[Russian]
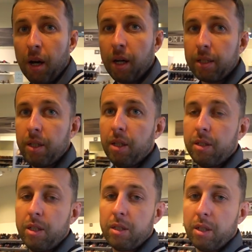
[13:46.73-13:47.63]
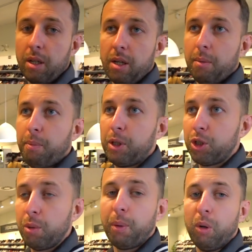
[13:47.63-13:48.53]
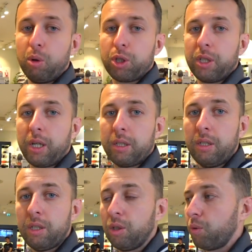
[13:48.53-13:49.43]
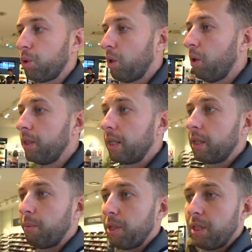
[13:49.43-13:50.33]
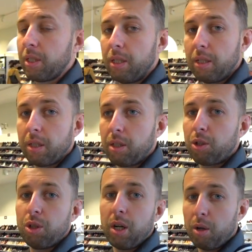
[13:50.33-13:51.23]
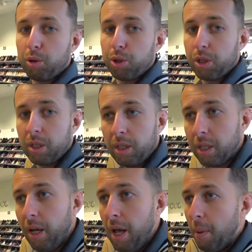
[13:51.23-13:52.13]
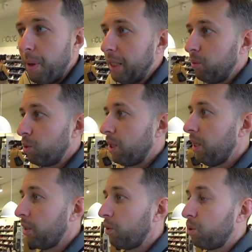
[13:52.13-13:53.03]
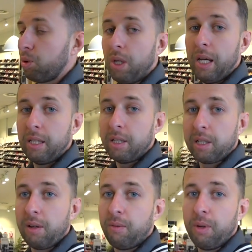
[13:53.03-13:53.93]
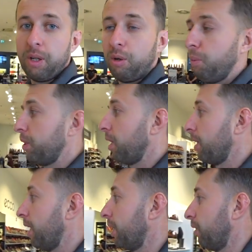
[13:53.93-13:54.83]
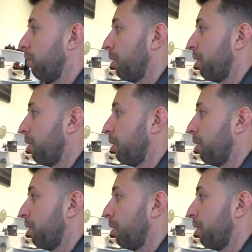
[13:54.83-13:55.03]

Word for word: А цены здесь почти похожи на российские, но все равно на некоторые позиции есть достаточно хорошие скидки, поэтому заглядывайте сюда, если вы любители данного